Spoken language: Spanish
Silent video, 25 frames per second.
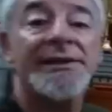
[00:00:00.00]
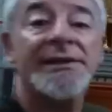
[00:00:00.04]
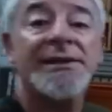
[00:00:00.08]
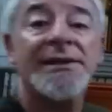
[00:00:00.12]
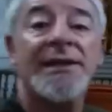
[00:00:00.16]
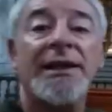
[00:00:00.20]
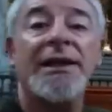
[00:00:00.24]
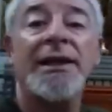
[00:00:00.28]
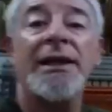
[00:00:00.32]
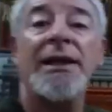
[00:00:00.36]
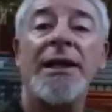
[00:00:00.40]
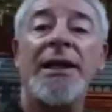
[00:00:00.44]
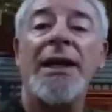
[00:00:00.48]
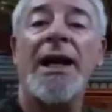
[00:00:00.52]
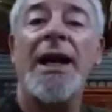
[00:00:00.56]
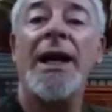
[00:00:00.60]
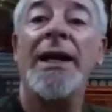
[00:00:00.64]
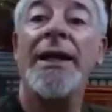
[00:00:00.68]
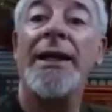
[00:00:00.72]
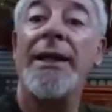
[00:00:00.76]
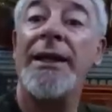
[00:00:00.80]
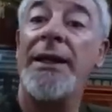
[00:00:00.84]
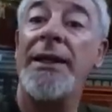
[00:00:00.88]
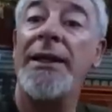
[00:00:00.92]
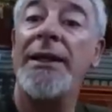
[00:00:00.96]
es que
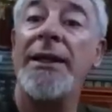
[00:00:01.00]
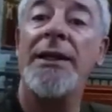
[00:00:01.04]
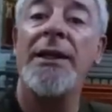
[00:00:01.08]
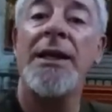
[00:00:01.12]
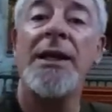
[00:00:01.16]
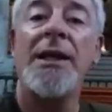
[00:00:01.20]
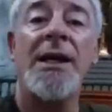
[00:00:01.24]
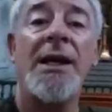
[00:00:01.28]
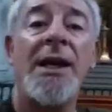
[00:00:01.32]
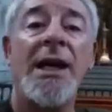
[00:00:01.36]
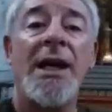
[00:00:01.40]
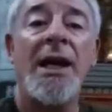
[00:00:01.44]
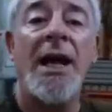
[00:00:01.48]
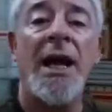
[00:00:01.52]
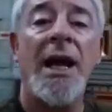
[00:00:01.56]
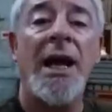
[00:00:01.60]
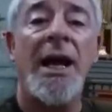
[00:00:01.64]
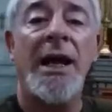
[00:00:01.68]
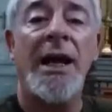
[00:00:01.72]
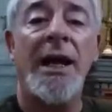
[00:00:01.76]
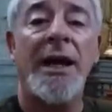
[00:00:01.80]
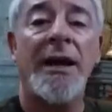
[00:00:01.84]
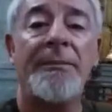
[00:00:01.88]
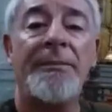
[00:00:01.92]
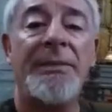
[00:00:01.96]
aquí
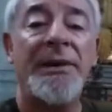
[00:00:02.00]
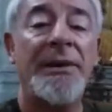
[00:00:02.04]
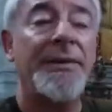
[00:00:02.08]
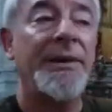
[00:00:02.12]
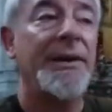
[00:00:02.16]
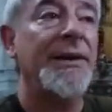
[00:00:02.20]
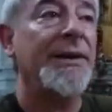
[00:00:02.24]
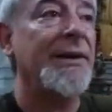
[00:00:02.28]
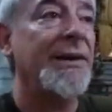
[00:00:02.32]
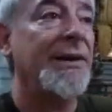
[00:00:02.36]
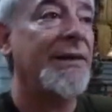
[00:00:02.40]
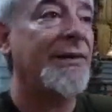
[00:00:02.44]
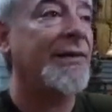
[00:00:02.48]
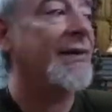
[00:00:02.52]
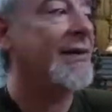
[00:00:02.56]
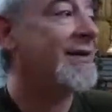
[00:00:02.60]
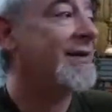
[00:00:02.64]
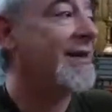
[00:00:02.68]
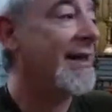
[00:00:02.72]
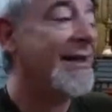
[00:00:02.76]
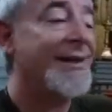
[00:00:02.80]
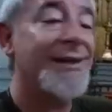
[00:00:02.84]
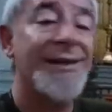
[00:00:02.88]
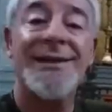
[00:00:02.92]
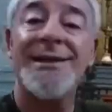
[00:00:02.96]
ah, viven
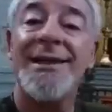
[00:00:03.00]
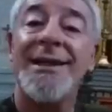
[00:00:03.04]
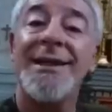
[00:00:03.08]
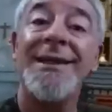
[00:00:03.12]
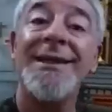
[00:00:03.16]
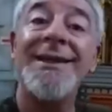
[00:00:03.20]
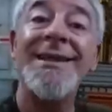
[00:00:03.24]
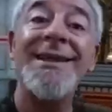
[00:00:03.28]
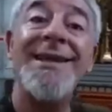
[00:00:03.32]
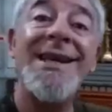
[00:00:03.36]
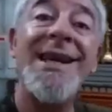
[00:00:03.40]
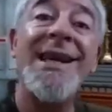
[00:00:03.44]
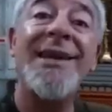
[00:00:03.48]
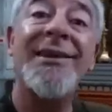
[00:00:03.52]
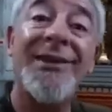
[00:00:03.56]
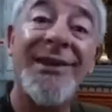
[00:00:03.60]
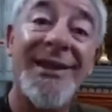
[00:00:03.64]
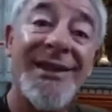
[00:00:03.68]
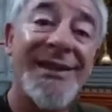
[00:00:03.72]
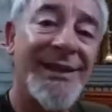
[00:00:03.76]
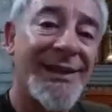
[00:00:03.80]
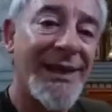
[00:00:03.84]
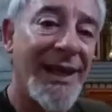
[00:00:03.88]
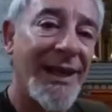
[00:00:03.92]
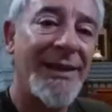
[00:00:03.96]
16,
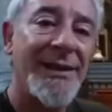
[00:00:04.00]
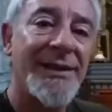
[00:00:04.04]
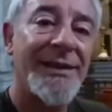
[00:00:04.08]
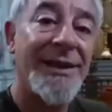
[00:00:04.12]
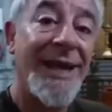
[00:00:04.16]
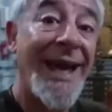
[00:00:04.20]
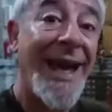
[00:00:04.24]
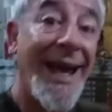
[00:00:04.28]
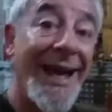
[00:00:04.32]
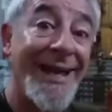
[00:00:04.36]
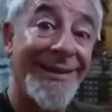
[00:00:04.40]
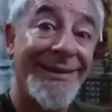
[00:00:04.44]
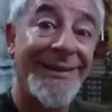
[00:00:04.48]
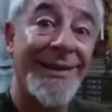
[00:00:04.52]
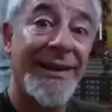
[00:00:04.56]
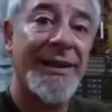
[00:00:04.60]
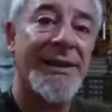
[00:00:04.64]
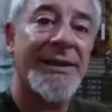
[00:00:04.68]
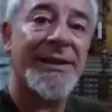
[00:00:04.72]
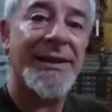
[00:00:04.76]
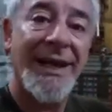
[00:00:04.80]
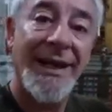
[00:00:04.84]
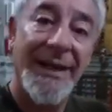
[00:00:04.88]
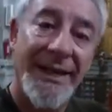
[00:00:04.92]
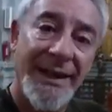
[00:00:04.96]
16
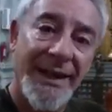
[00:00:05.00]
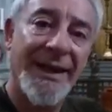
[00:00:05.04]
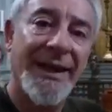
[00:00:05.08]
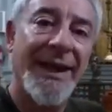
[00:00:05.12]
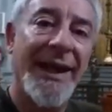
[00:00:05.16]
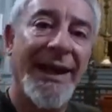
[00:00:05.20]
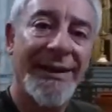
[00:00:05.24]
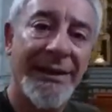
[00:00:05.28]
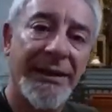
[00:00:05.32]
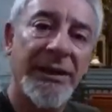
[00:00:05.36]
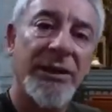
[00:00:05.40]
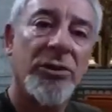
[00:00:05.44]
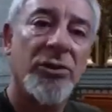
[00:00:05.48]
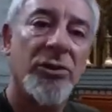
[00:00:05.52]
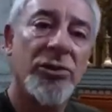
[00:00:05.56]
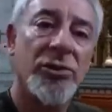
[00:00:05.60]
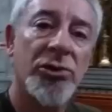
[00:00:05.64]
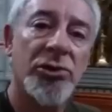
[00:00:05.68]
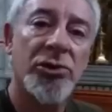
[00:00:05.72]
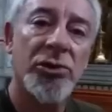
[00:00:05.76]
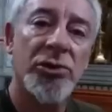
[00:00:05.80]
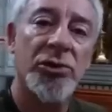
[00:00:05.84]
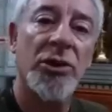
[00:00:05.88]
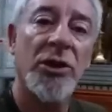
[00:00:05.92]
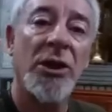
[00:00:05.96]
entes
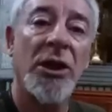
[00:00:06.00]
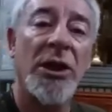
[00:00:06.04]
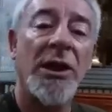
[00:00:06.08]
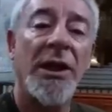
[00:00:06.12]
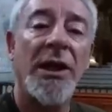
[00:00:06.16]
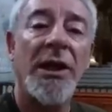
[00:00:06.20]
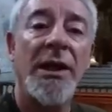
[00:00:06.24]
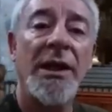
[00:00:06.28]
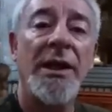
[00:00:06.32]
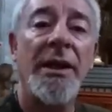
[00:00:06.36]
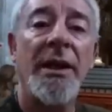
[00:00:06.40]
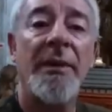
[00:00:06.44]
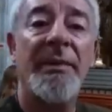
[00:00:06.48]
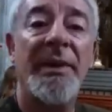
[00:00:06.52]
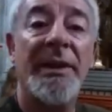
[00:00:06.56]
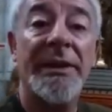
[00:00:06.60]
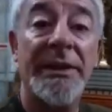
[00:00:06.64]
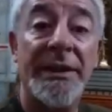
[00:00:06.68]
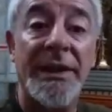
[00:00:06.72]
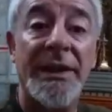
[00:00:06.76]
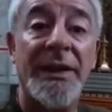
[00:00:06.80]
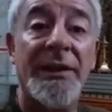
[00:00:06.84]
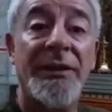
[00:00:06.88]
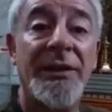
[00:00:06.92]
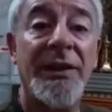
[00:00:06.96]
energéticos
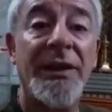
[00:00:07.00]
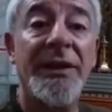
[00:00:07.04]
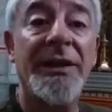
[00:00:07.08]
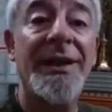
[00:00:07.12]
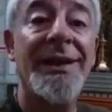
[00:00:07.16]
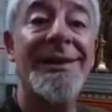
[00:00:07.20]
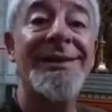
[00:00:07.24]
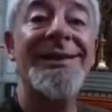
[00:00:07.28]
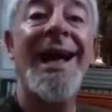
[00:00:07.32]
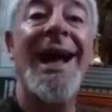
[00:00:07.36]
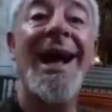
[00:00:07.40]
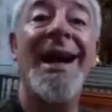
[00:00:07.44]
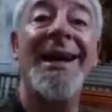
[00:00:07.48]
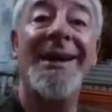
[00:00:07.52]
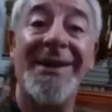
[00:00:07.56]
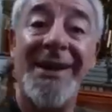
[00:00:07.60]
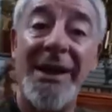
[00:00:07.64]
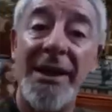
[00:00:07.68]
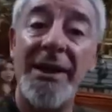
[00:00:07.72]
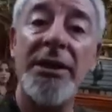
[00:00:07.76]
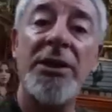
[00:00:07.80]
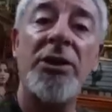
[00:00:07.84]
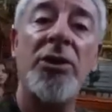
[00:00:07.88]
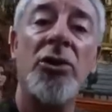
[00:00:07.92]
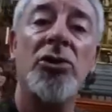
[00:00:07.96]
pertenecientes a
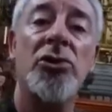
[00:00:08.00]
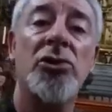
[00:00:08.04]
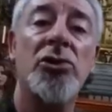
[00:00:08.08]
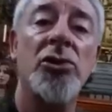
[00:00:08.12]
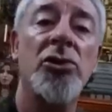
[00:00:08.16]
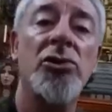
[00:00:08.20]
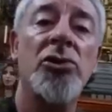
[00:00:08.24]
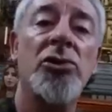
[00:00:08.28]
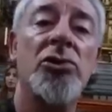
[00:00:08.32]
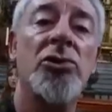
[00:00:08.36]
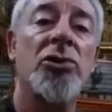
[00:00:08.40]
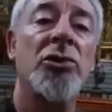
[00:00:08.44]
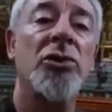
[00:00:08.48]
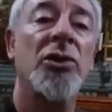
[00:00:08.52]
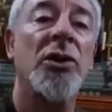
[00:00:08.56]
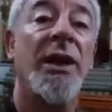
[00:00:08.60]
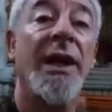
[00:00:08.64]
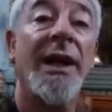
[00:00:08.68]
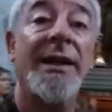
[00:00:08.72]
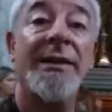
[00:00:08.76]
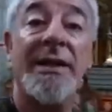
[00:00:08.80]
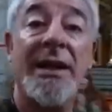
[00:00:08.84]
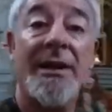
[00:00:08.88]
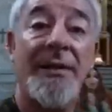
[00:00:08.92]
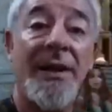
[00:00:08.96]
religiosos
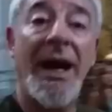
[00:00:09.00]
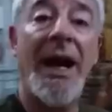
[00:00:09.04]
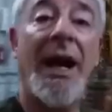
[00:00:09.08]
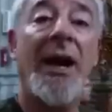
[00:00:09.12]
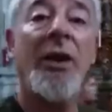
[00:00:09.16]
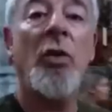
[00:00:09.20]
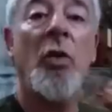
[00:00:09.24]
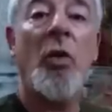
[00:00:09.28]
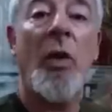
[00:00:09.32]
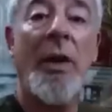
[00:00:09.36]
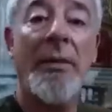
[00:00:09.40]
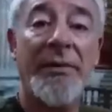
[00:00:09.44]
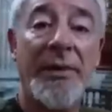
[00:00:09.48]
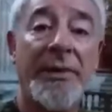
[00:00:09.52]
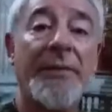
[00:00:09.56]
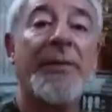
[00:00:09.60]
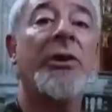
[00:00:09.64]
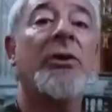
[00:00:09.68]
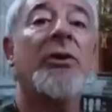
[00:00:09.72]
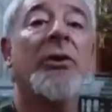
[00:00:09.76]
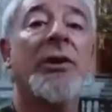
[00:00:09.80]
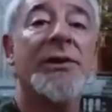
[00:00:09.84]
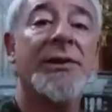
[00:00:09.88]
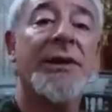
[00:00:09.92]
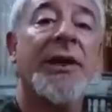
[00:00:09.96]
que han trabajado o han
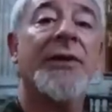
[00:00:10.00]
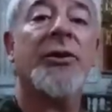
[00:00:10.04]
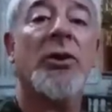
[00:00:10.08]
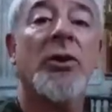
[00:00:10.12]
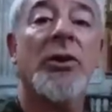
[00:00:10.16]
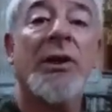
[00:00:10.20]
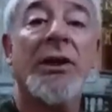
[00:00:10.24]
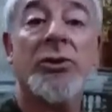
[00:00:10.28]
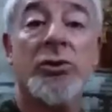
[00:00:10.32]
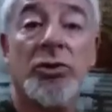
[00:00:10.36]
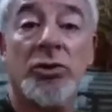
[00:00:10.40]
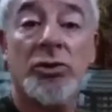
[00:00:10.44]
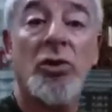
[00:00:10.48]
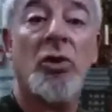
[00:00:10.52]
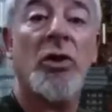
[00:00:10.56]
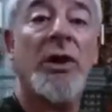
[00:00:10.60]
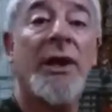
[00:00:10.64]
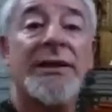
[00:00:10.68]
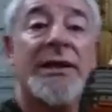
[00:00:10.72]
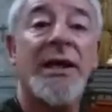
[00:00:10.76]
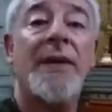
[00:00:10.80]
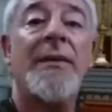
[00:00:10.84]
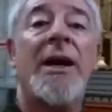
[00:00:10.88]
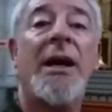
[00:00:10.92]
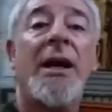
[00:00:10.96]
vivido en esta zona, sobre todo
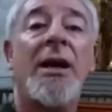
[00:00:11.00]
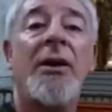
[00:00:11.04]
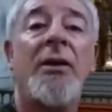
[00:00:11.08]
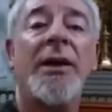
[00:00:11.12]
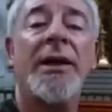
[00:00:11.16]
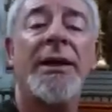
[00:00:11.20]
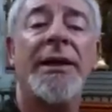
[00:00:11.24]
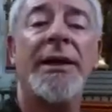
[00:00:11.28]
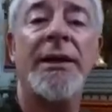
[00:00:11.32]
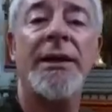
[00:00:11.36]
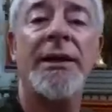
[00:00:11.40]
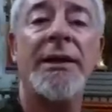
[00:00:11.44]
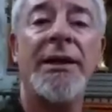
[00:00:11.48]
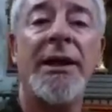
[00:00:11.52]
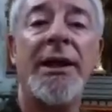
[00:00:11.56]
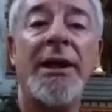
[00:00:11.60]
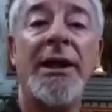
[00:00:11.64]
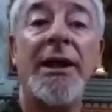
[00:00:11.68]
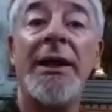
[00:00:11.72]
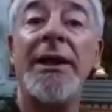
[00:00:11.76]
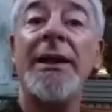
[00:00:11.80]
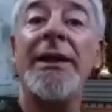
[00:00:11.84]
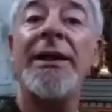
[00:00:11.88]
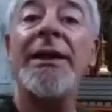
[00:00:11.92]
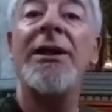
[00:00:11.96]
que han trabajado aquí
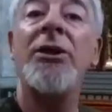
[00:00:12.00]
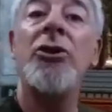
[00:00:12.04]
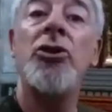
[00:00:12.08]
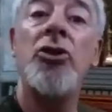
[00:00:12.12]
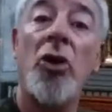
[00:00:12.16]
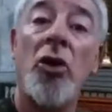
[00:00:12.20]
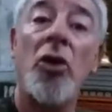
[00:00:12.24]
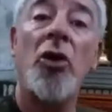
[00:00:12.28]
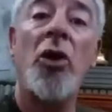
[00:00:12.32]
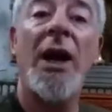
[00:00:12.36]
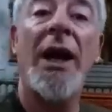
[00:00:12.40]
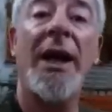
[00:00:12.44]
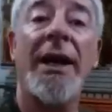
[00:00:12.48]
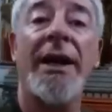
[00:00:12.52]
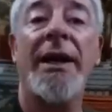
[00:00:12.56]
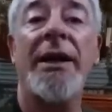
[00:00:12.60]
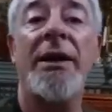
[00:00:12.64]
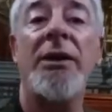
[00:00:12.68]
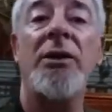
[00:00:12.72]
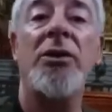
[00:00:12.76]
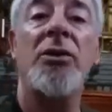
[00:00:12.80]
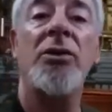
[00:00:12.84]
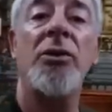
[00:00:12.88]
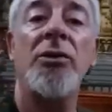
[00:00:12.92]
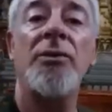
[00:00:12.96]
y no han
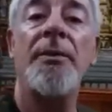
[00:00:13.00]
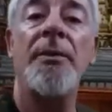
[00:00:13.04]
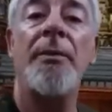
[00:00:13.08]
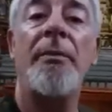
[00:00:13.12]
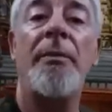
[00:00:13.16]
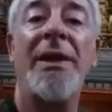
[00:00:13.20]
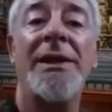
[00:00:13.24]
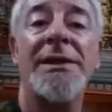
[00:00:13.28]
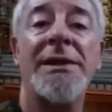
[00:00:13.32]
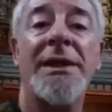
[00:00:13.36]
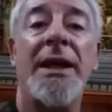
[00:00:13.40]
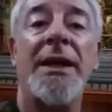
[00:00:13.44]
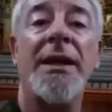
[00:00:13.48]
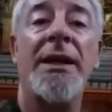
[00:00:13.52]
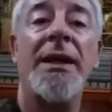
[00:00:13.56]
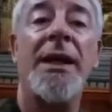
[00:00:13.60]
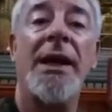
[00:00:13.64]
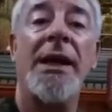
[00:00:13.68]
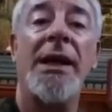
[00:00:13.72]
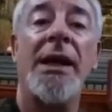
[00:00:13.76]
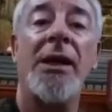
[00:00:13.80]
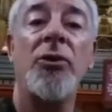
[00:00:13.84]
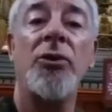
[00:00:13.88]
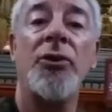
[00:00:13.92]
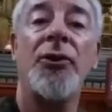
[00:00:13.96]
querido pasar
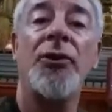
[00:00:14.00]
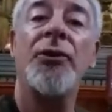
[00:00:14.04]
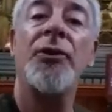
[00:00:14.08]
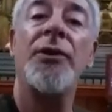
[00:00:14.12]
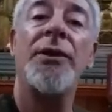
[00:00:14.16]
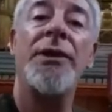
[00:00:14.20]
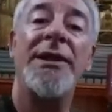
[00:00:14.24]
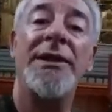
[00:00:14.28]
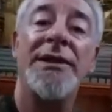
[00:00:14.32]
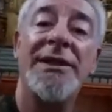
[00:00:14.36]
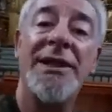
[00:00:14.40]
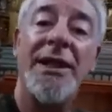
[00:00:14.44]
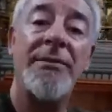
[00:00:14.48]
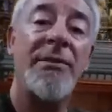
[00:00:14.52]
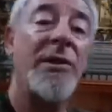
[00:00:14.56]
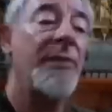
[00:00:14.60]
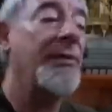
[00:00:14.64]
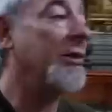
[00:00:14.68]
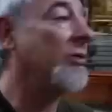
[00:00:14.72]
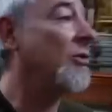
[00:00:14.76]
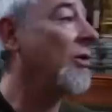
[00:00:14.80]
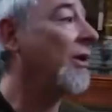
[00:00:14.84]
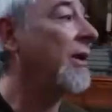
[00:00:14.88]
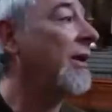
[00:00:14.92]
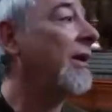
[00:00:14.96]
a la luz y están
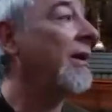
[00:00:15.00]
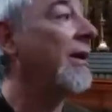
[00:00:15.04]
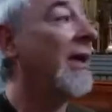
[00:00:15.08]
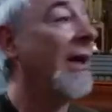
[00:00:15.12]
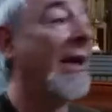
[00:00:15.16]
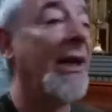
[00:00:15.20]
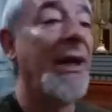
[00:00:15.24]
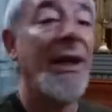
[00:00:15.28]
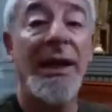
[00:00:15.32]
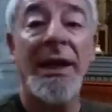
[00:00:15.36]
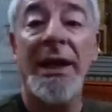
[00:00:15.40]
viviendo aquí.